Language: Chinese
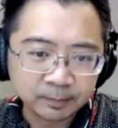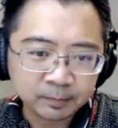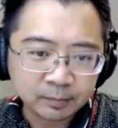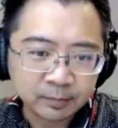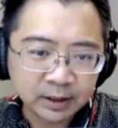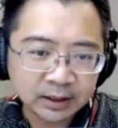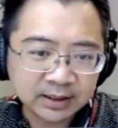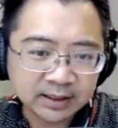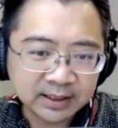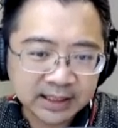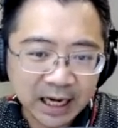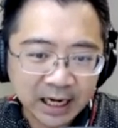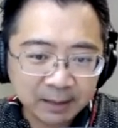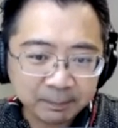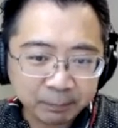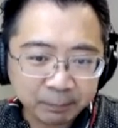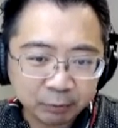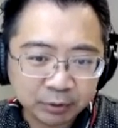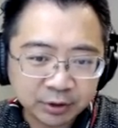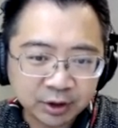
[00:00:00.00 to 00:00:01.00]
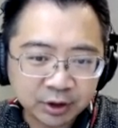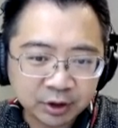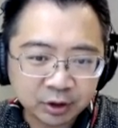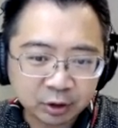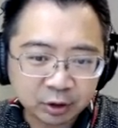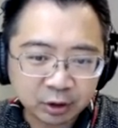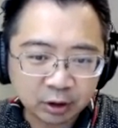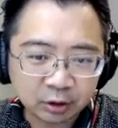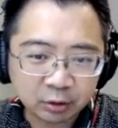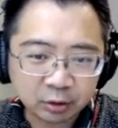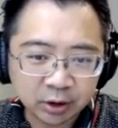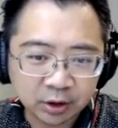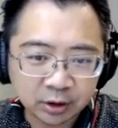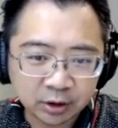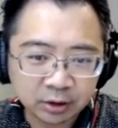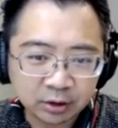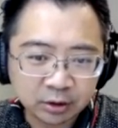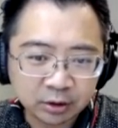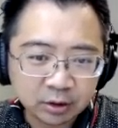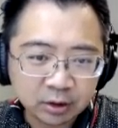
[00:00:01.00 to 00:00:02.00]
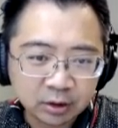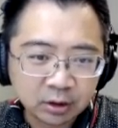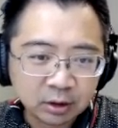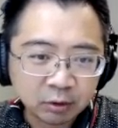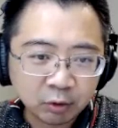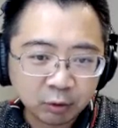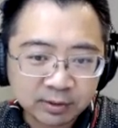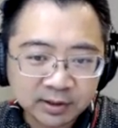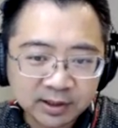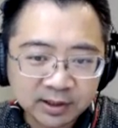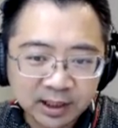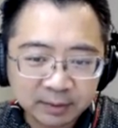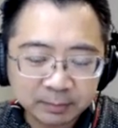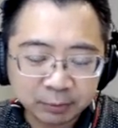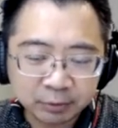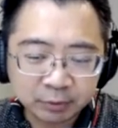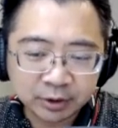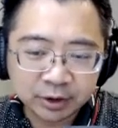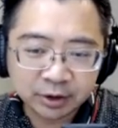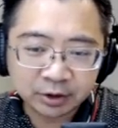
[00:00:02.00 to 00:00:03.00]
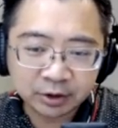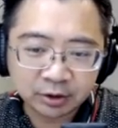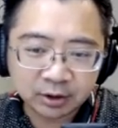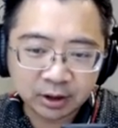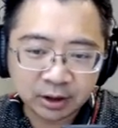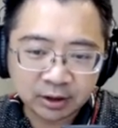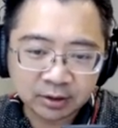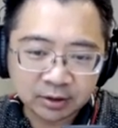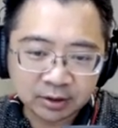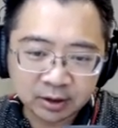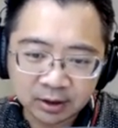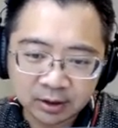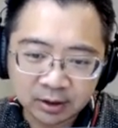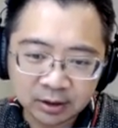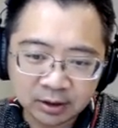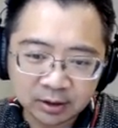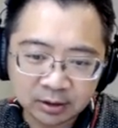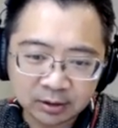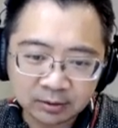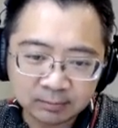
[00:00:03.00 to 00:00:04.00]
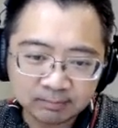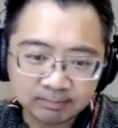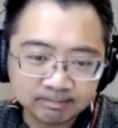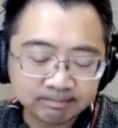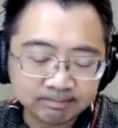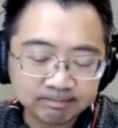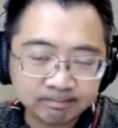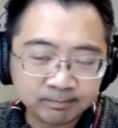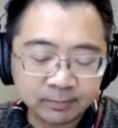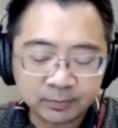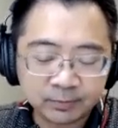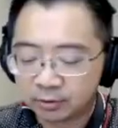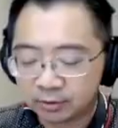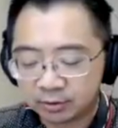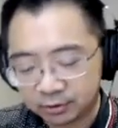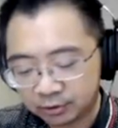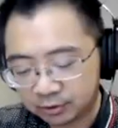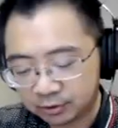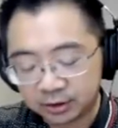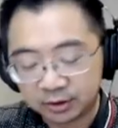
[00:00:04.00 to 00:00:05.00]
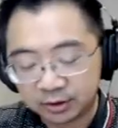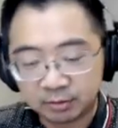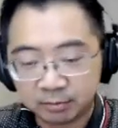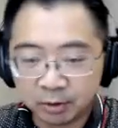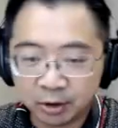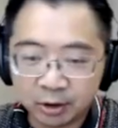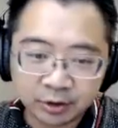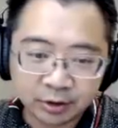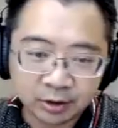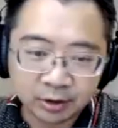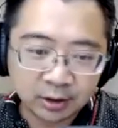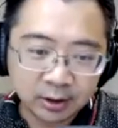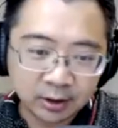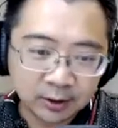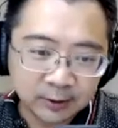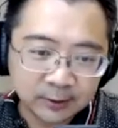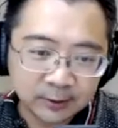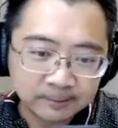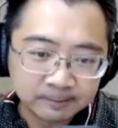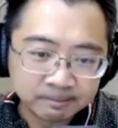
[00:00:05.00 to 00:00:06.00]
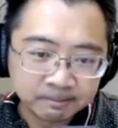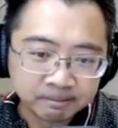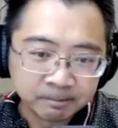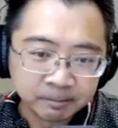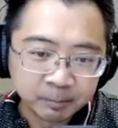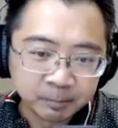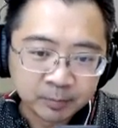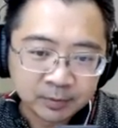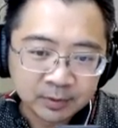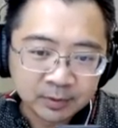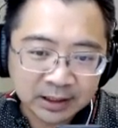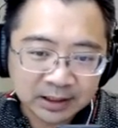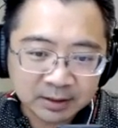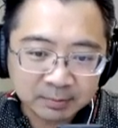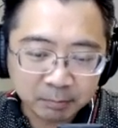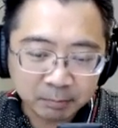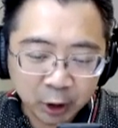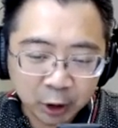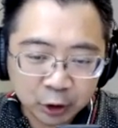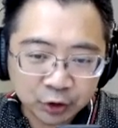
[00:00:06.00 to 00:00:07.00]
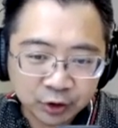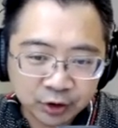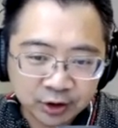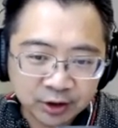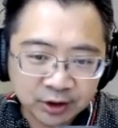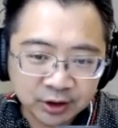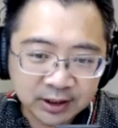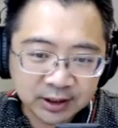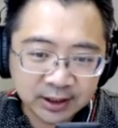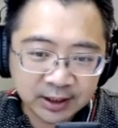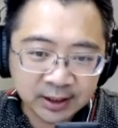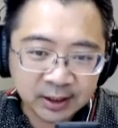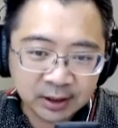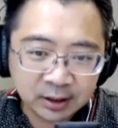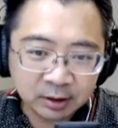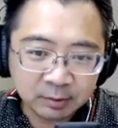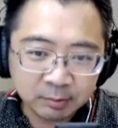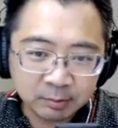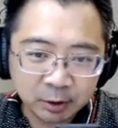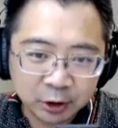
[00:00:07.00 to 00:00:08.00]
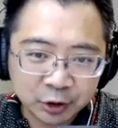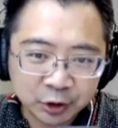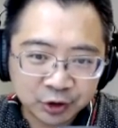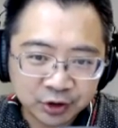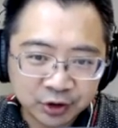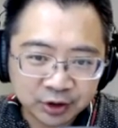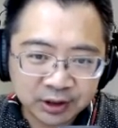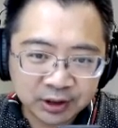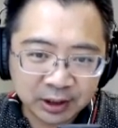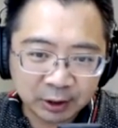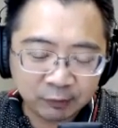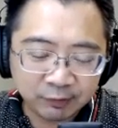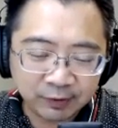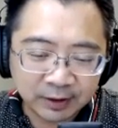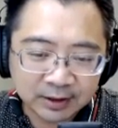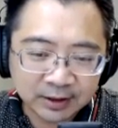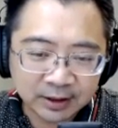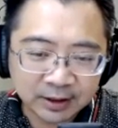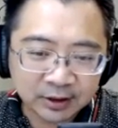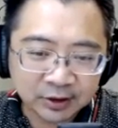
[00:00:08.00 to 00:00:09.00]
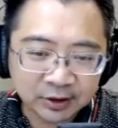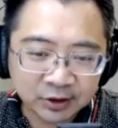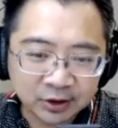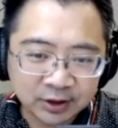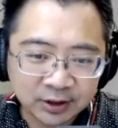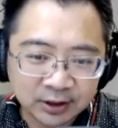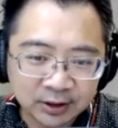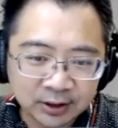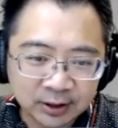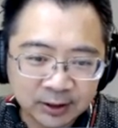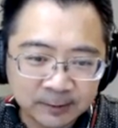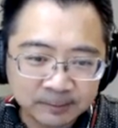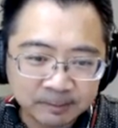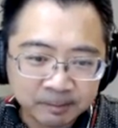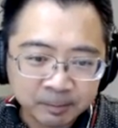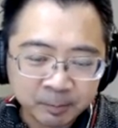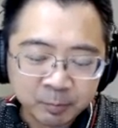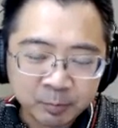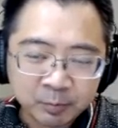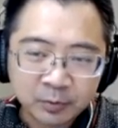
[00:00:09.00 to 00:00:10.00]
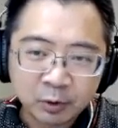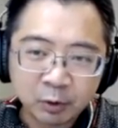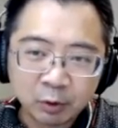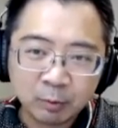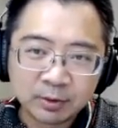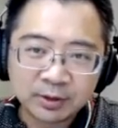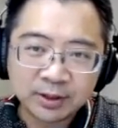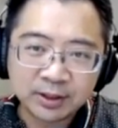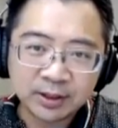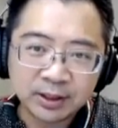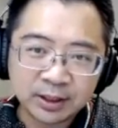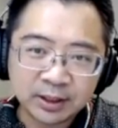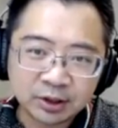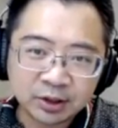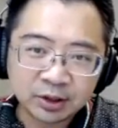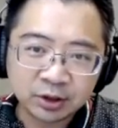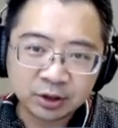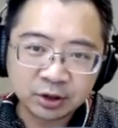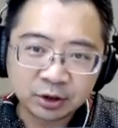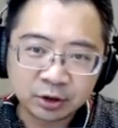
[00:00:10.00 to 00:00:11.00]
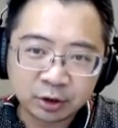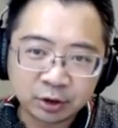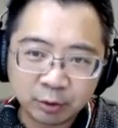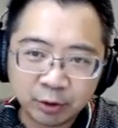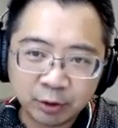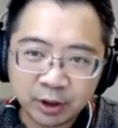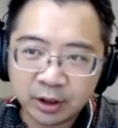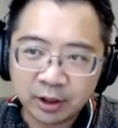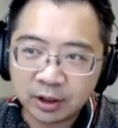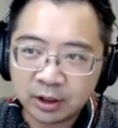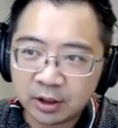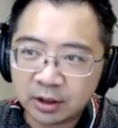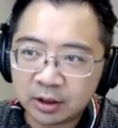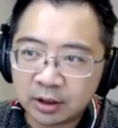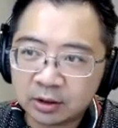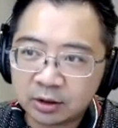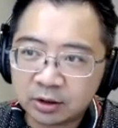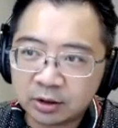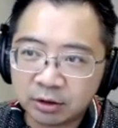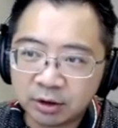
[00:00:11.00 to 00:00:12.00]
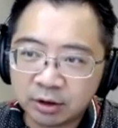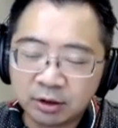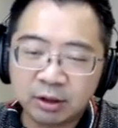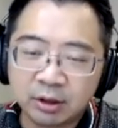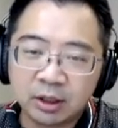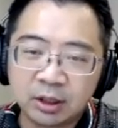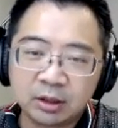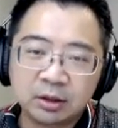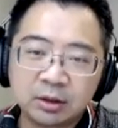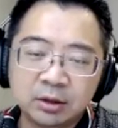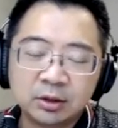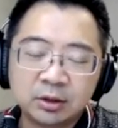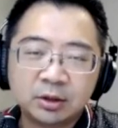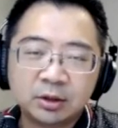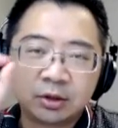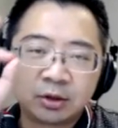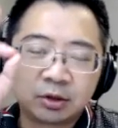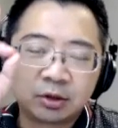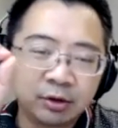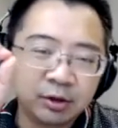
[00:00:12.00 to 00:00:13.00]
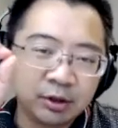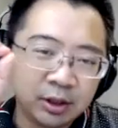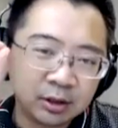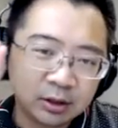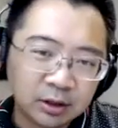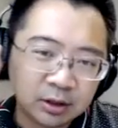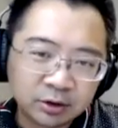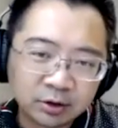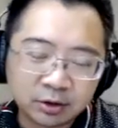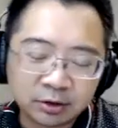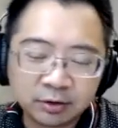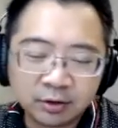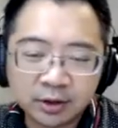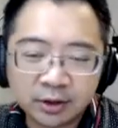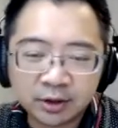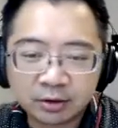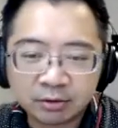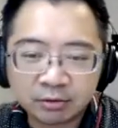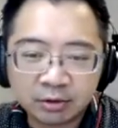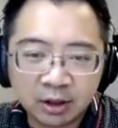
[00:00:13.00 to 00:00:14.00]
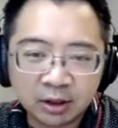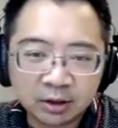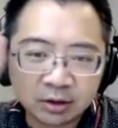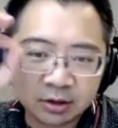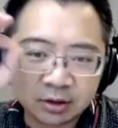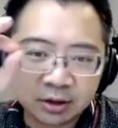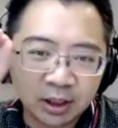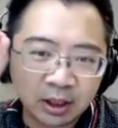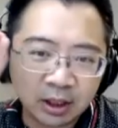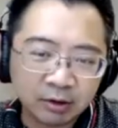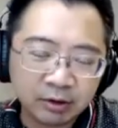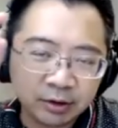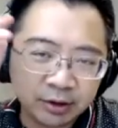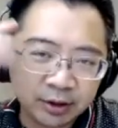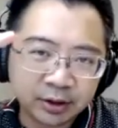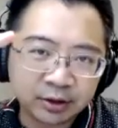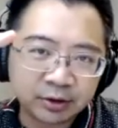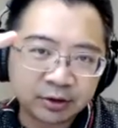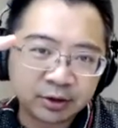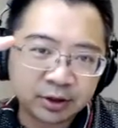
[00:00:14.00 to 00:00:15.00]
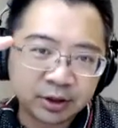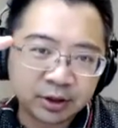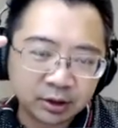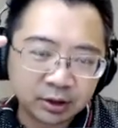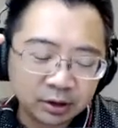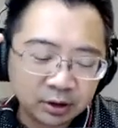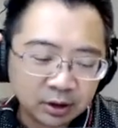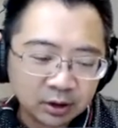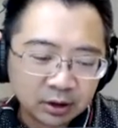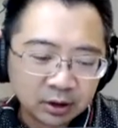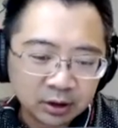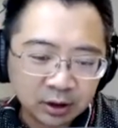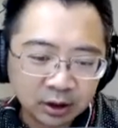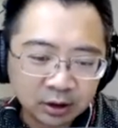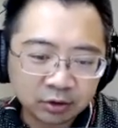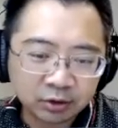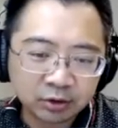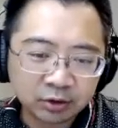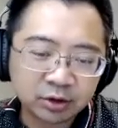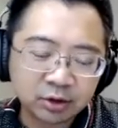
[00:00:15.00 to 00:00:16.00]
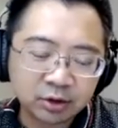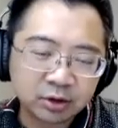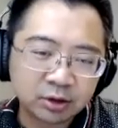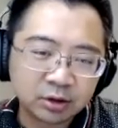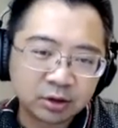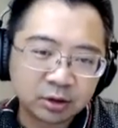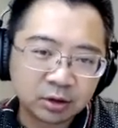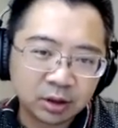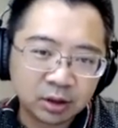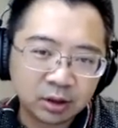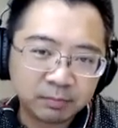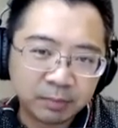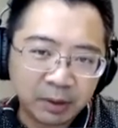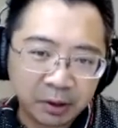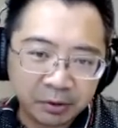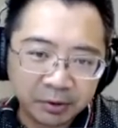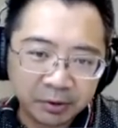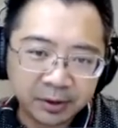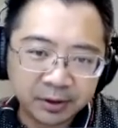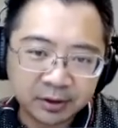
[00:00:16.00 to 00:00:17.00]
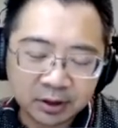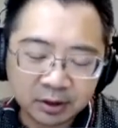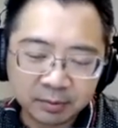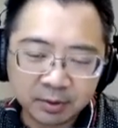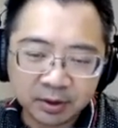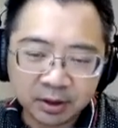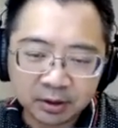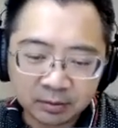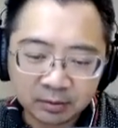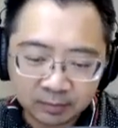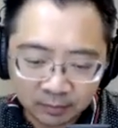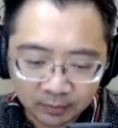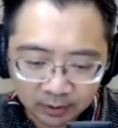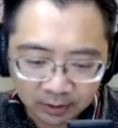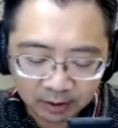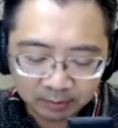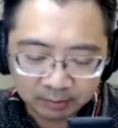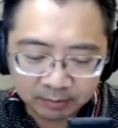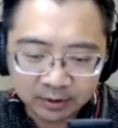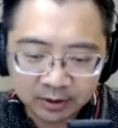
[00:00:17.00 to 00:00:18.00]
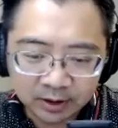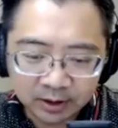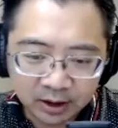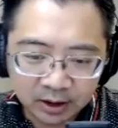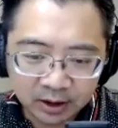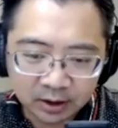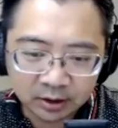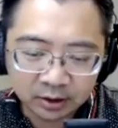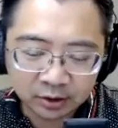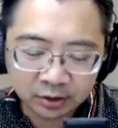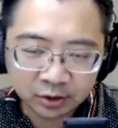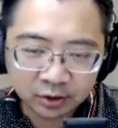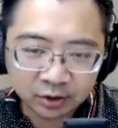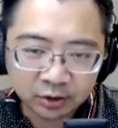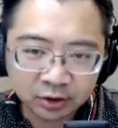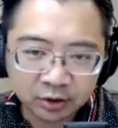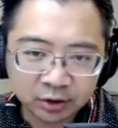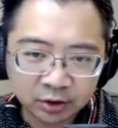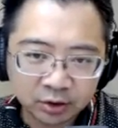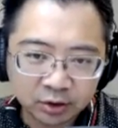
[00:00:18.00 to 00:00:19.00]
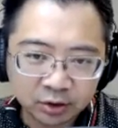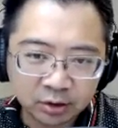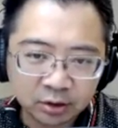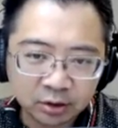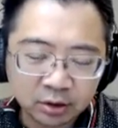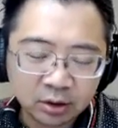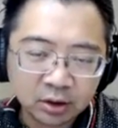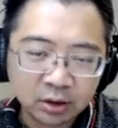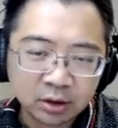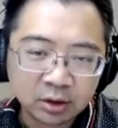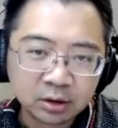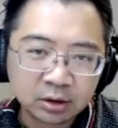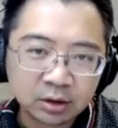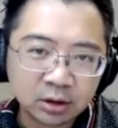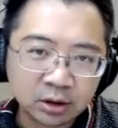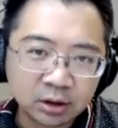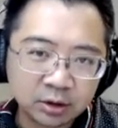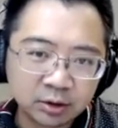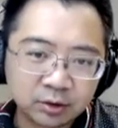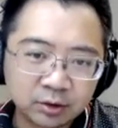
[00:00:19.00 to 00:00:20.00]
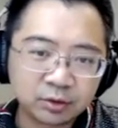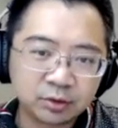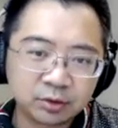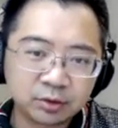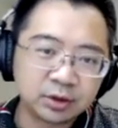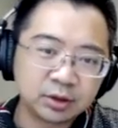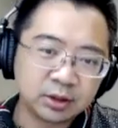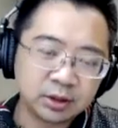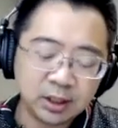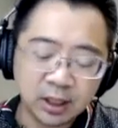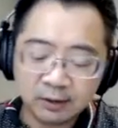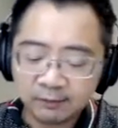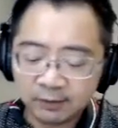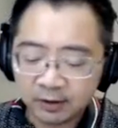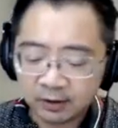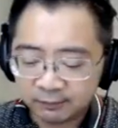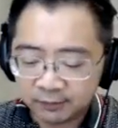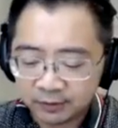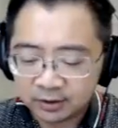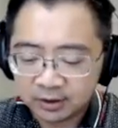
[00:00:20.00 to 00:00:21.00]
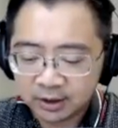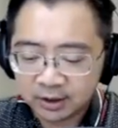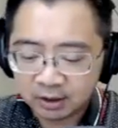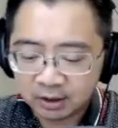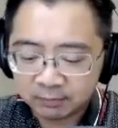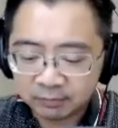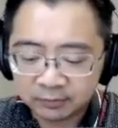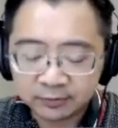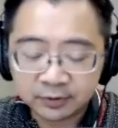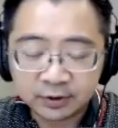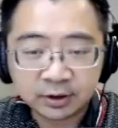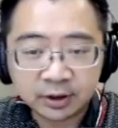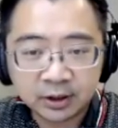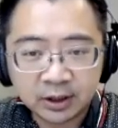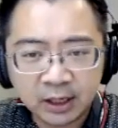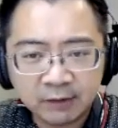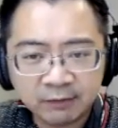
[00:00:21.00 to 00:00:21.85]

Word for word: 那下一步其实就等着，我们下一步其实就等着，就就等着 merge 了、啊。但是 merge 之间呢 ，merge 之间还会发生一个事情啊。我们今天是九月六号， 九月六号到九月十五号之间还会有一个事情，那就是呃、哦，保卫爷这边他们在支持。的就是以太坊分叉的部分，以太